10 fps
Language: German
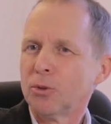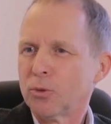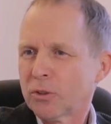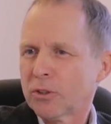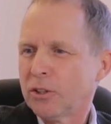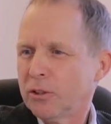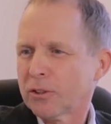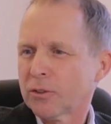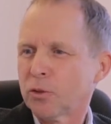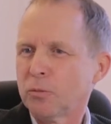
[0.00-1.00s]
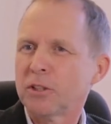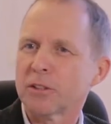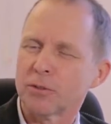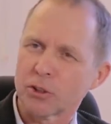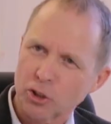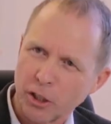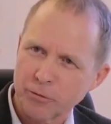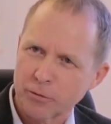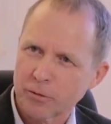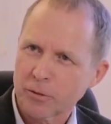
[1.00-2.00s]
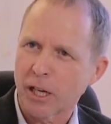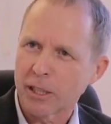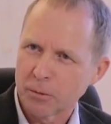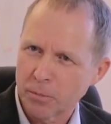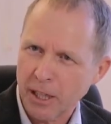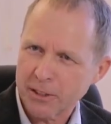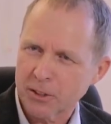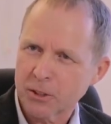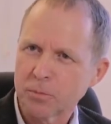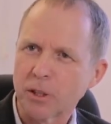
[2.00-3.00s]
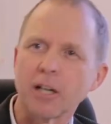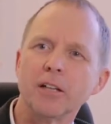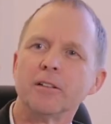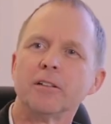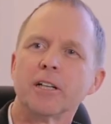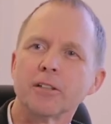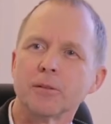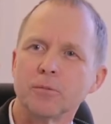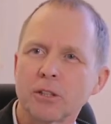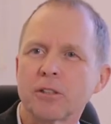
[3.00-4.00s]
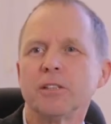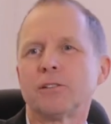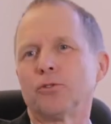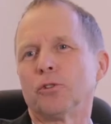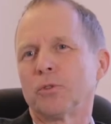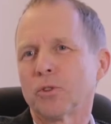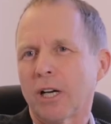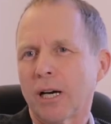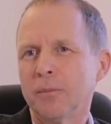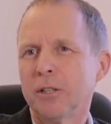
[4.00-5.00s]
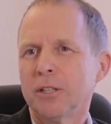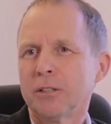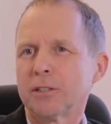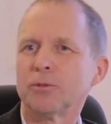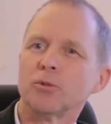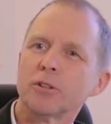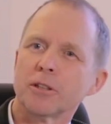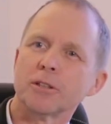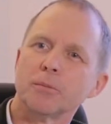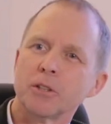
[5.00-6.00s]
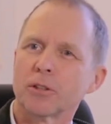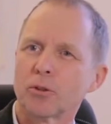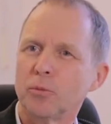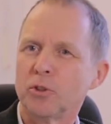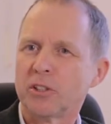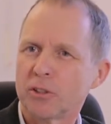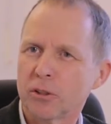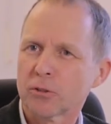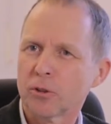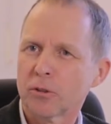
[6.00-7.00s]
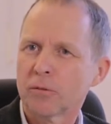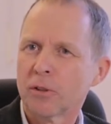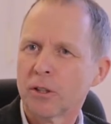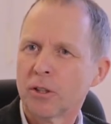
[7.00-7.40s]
Und Ziel ist es für mich, dass wir es schaffen, eine Basis bei allen anderen Mitgliedsfirmen zu haben, dass wir untereinander besser kommunizieren können.